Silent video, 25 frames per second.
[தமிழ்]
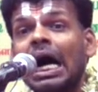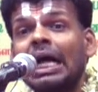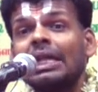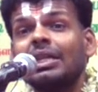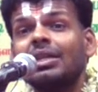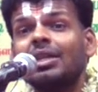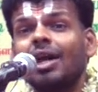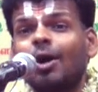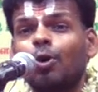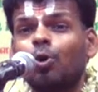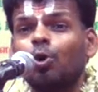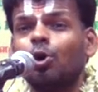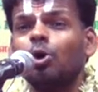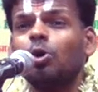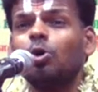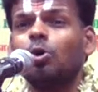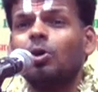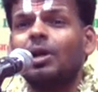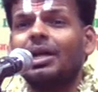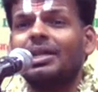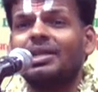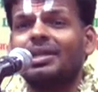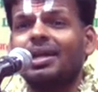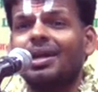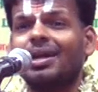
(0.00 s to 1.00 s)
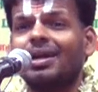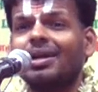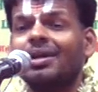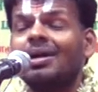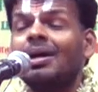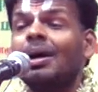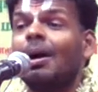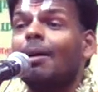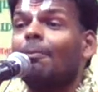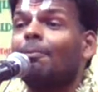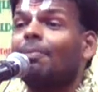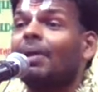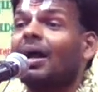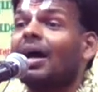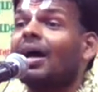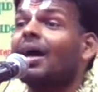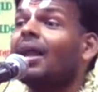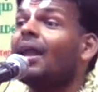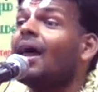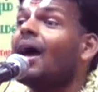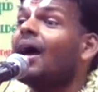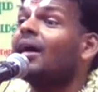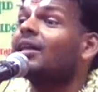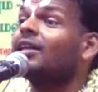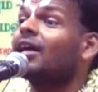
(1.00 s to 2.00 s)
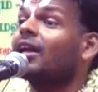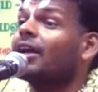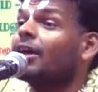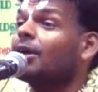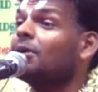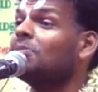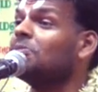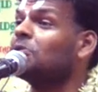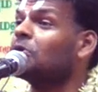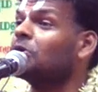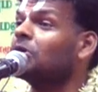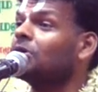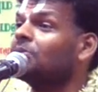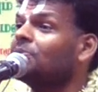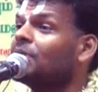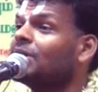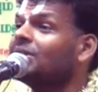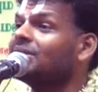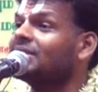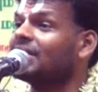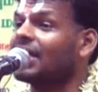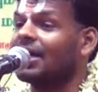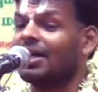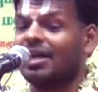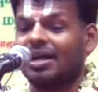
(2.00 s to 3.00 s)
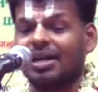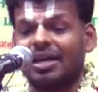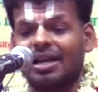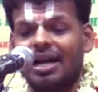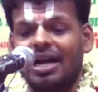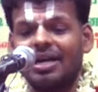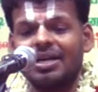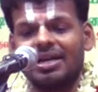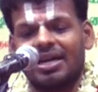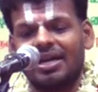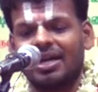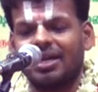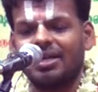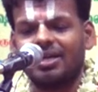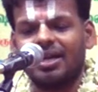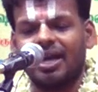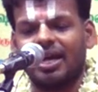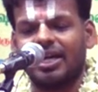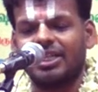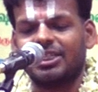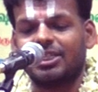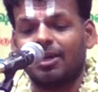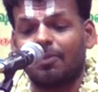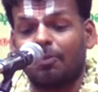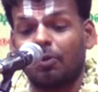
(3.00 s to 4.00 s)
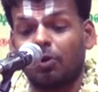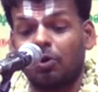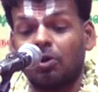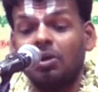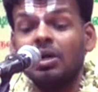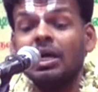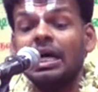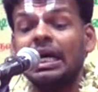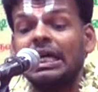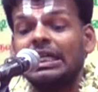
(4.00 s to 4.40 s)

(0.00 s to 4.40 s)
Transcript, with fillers: அந்த குருகுலத்தில் பிரகலாதனையும் கொண்டு போய் சேர்க்கிறான் ஹிரண்ய கசிப்பு